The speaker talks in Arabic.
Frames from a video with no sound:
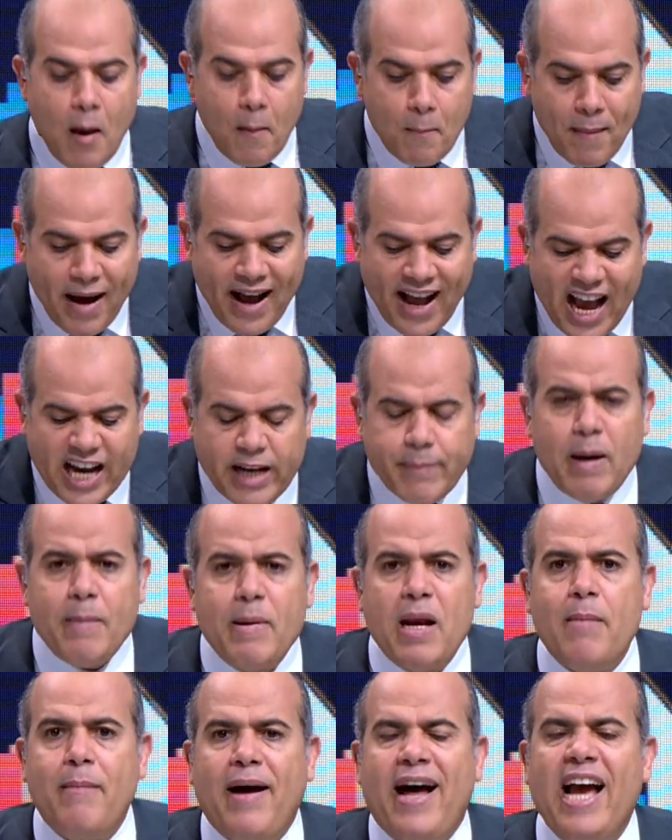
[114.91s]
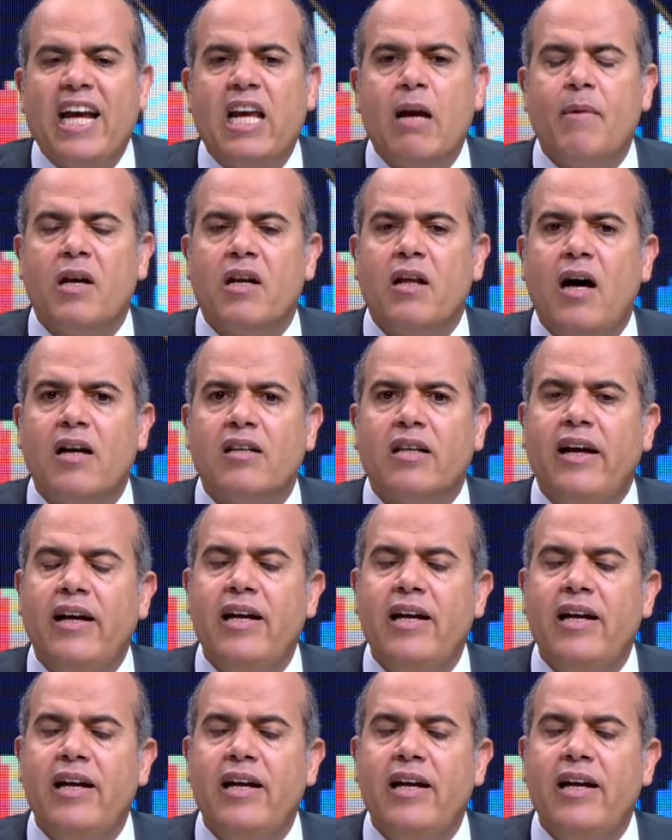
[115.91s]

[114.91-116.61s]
محاكمه من المحاكم النهارده